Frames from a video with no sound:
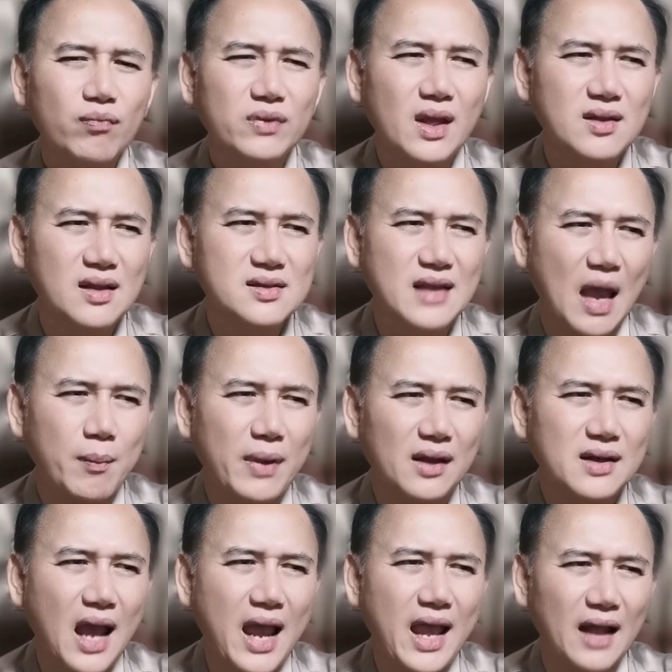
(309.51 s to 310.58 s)
ที่สินแสหมิง
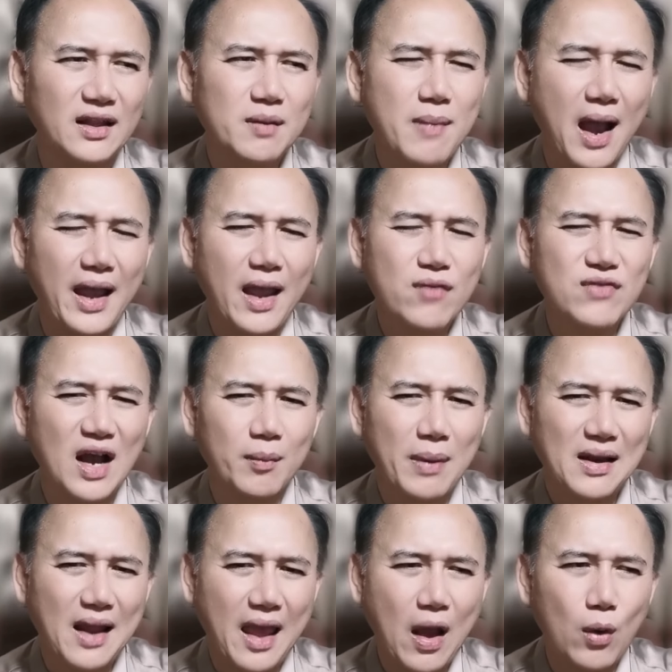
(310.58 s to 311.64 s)
ได้อธิบายให้ฟังไป
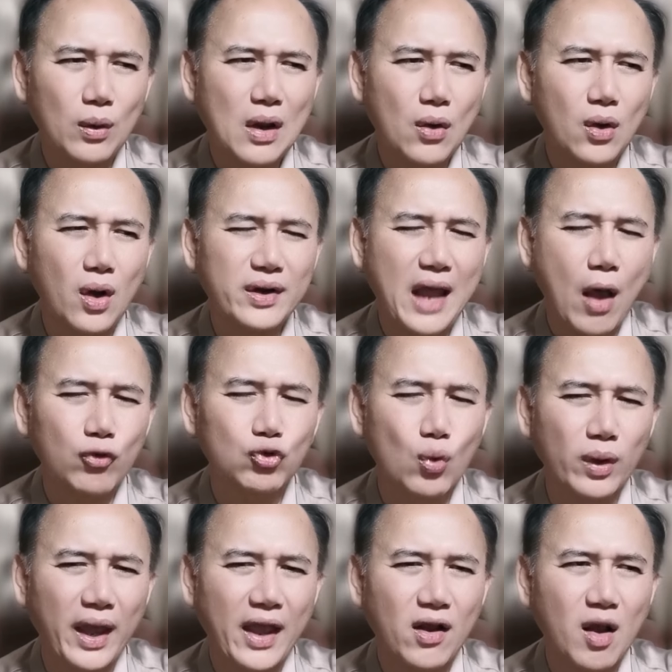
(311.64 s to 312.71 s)
แล้ว แล้วก็ดาวศุ
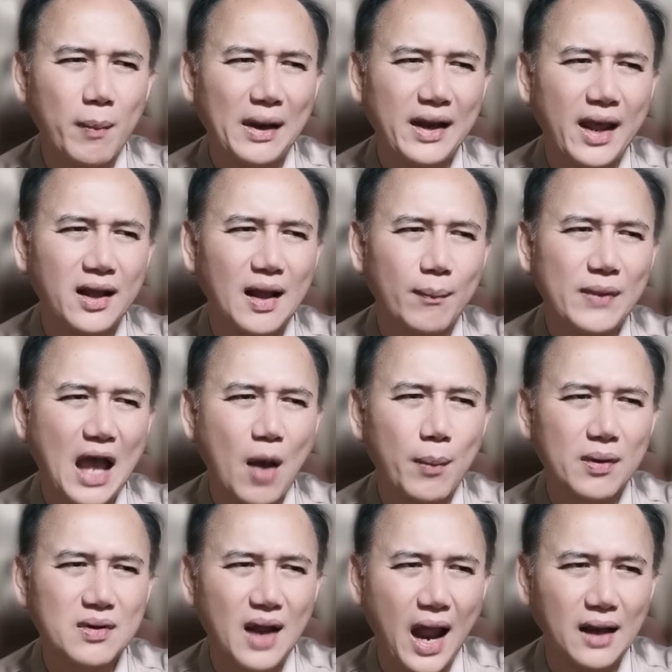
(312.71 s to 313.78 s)
กร์เองก็ไปเล็งกับดาวพ
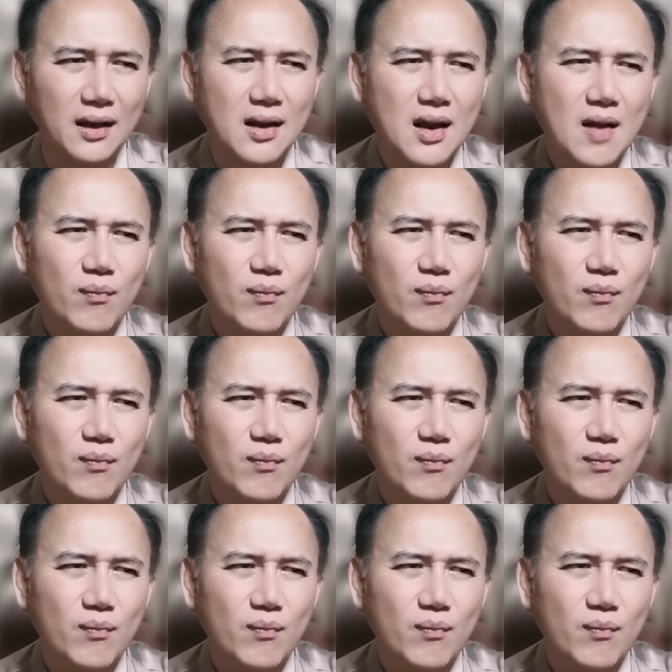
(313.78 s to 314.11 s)
ฤหัส